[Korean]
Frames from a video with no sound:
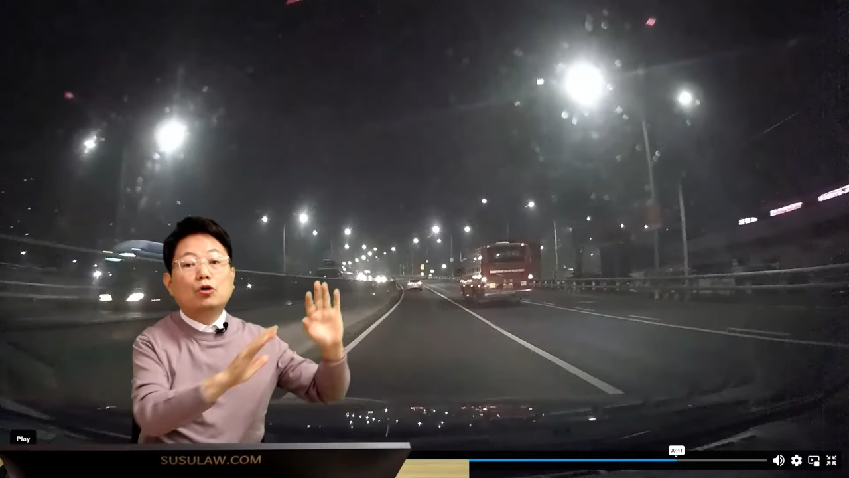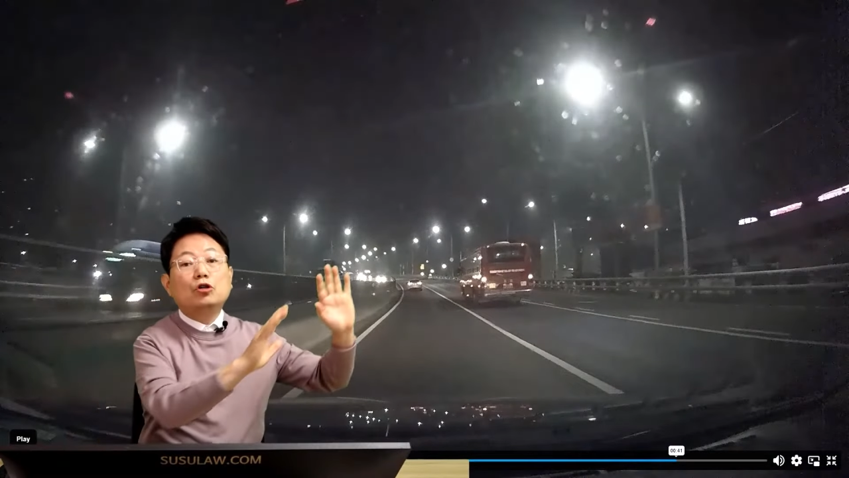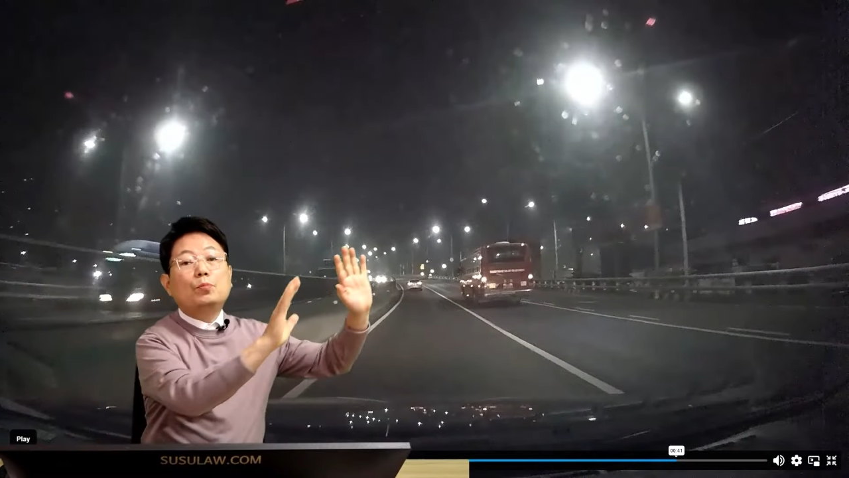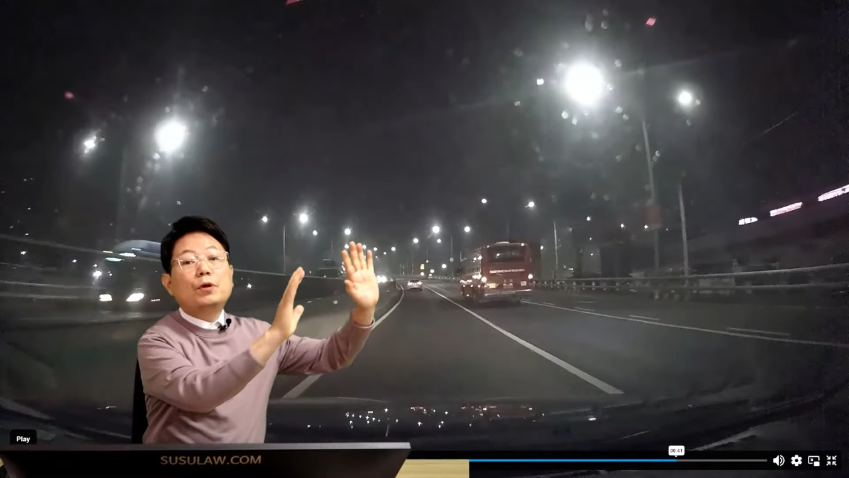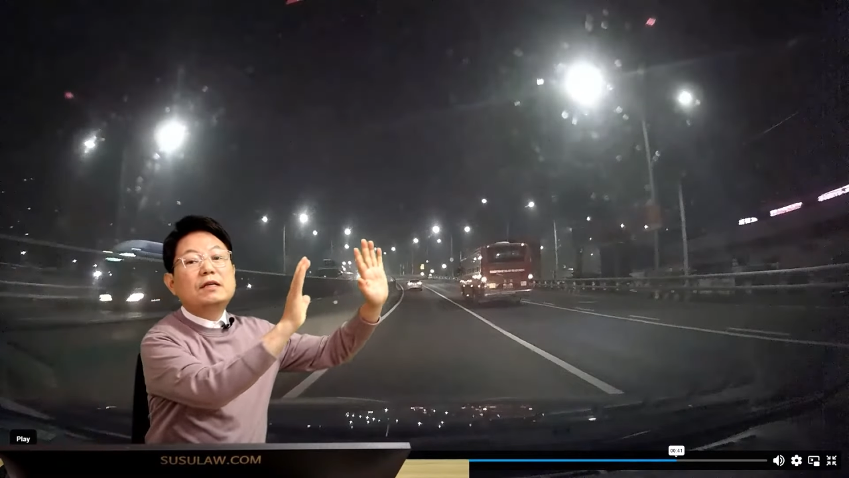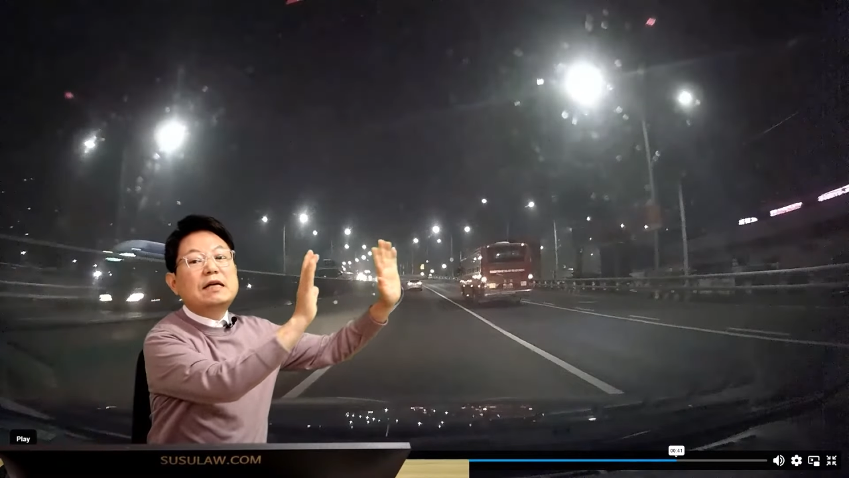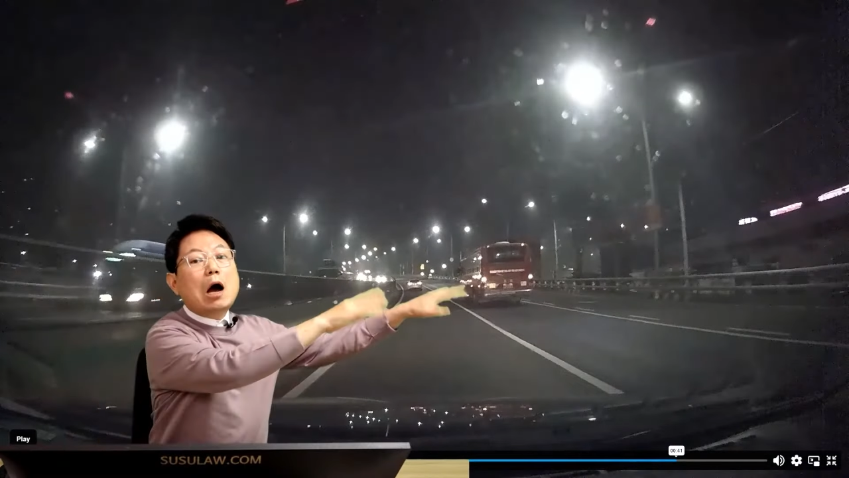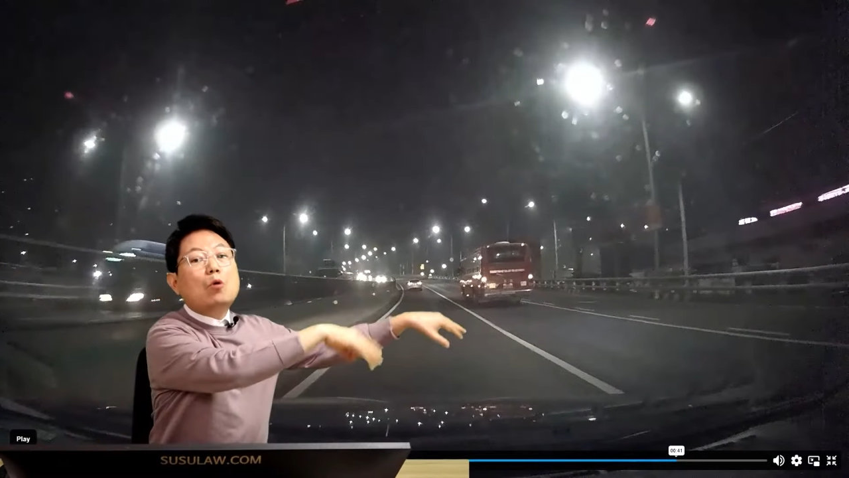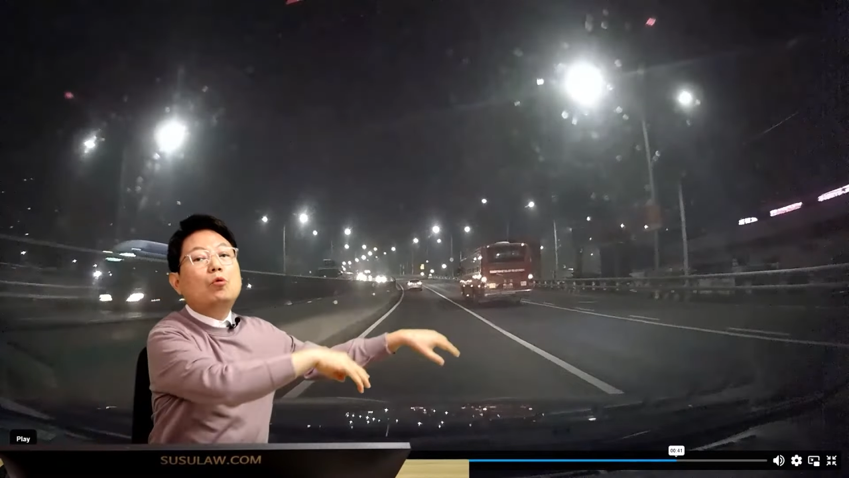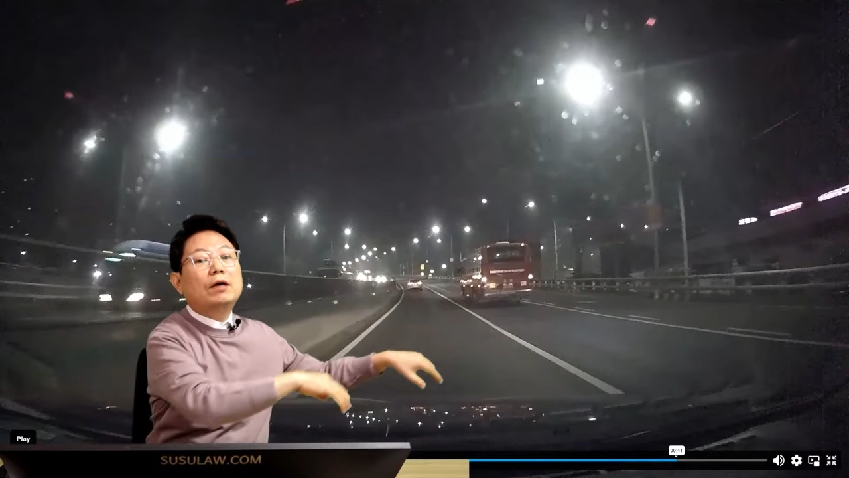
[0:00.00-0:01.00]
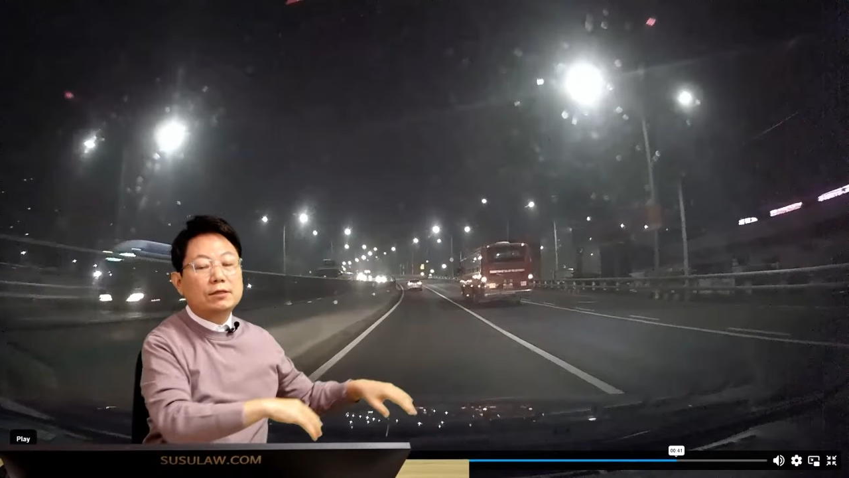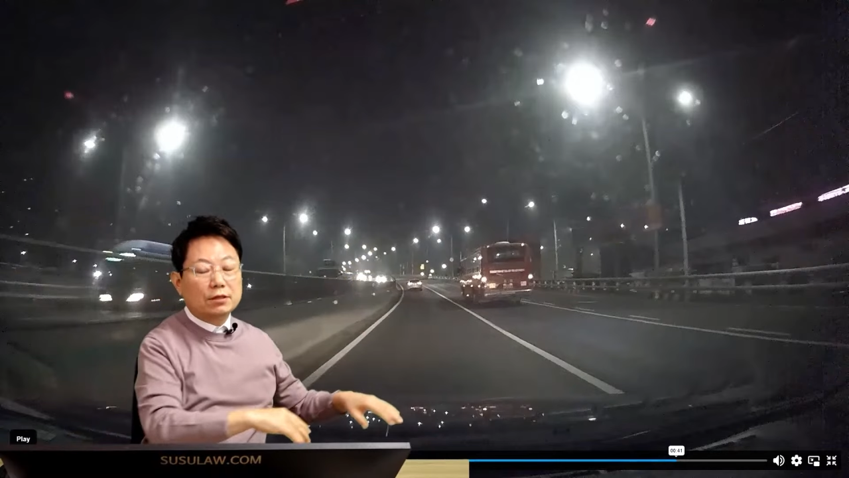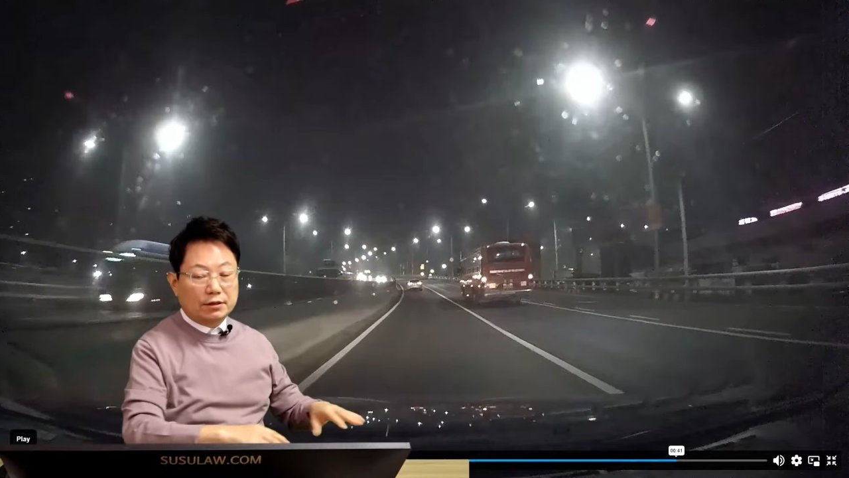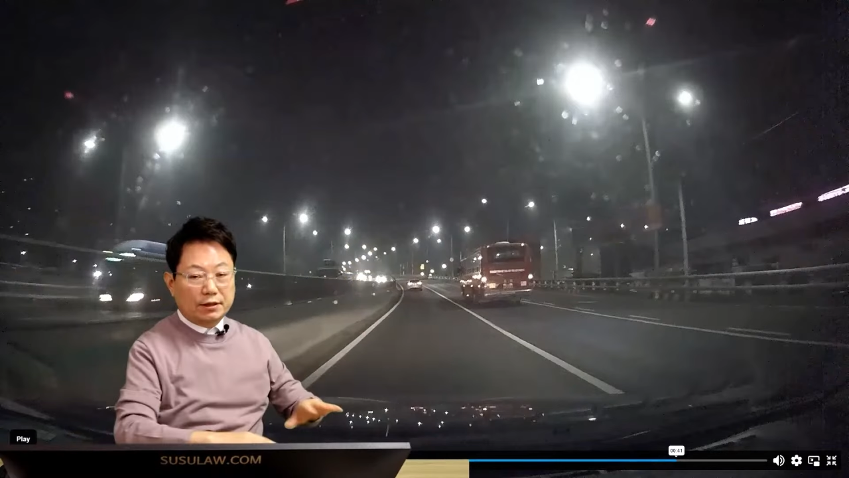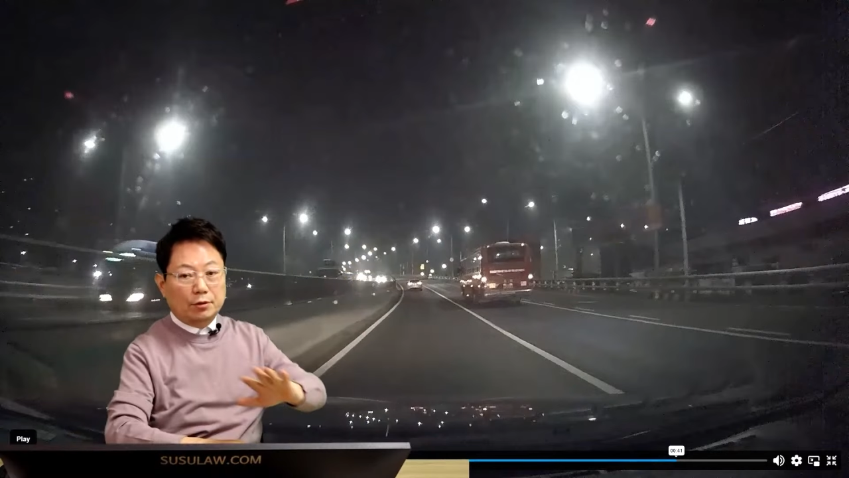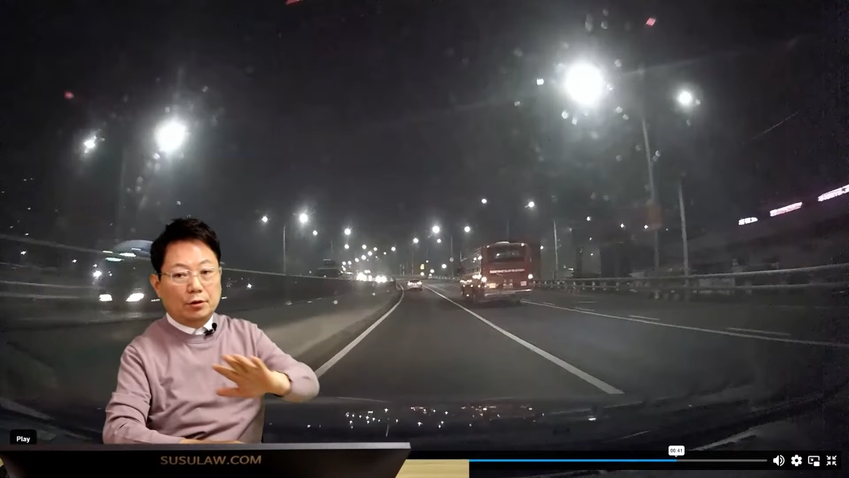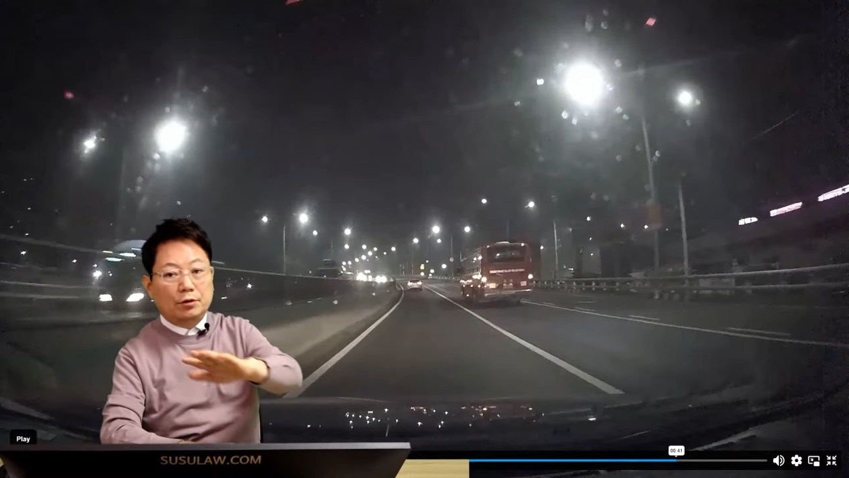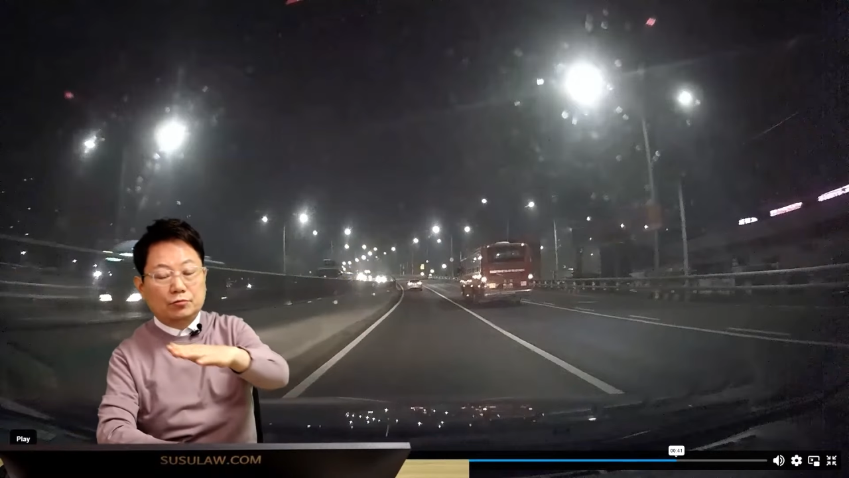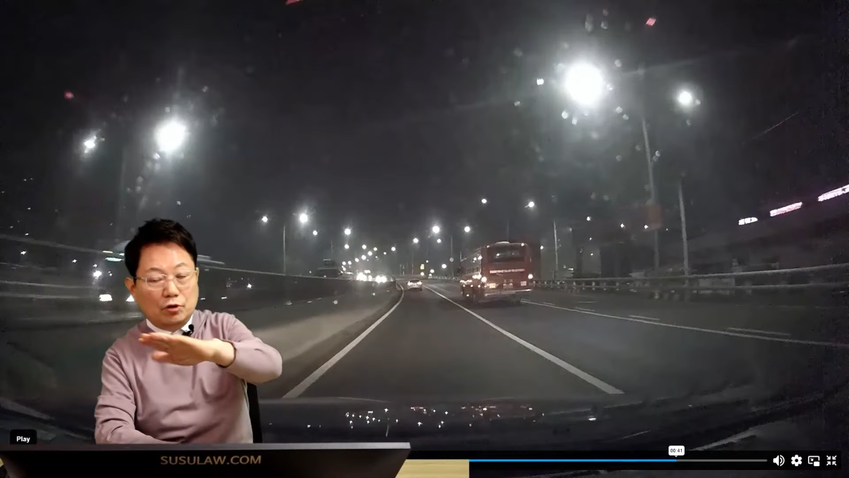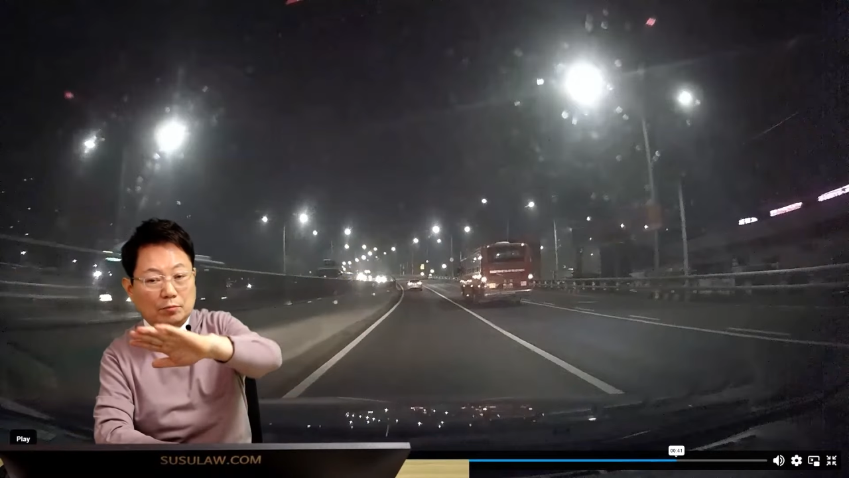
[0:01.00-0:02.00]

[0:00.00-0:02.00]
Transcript: 건너편에 사고가 나 있었더래요.